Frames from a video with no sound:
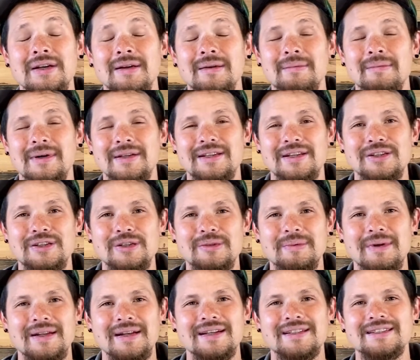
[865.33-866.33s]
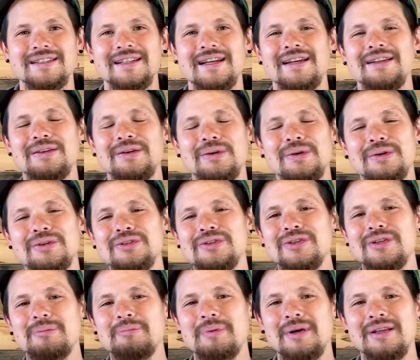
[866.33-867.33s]
また有名な詩篇の
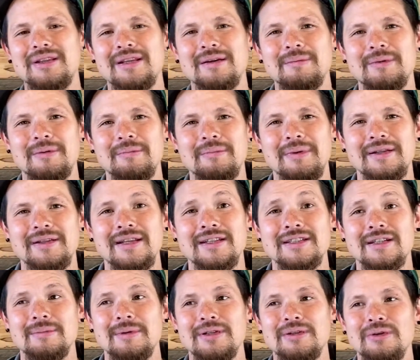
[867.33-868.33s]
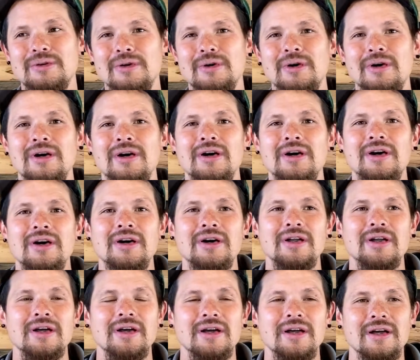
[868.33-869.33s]
51編でもバテシャバとの
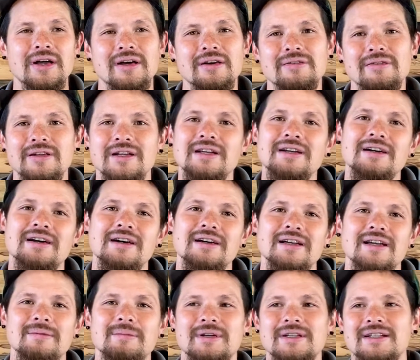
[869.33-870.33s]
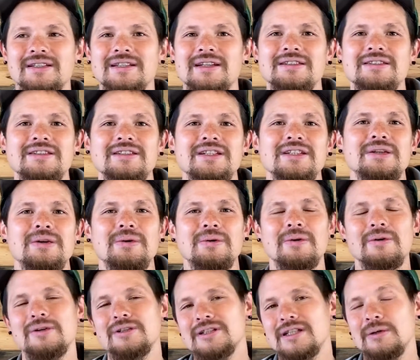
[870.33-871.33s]
不倫関係また殺人を
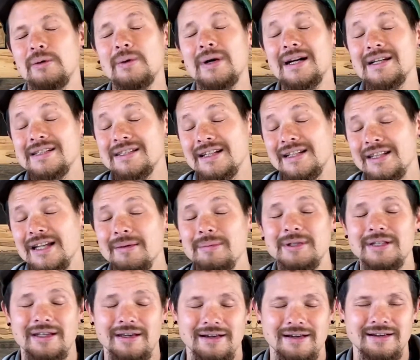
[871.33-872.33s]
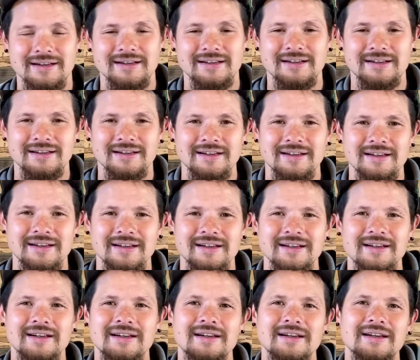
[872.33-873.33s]
犯したダビデが
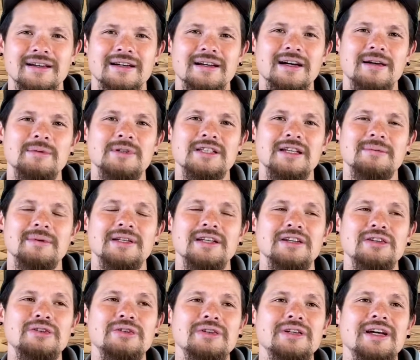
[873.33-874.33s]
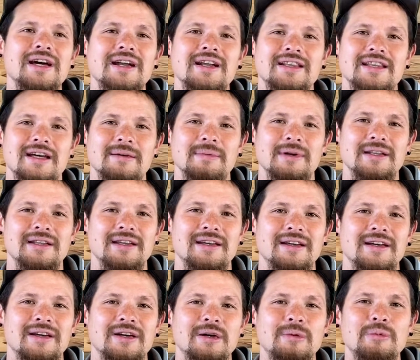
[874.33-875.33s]
神様に悔い改めて
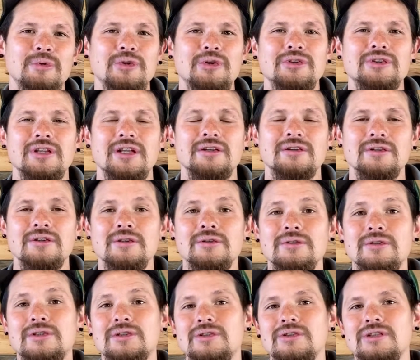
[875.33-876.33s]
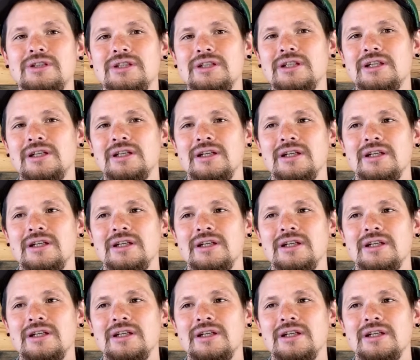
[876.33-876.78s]
戻っていく美しい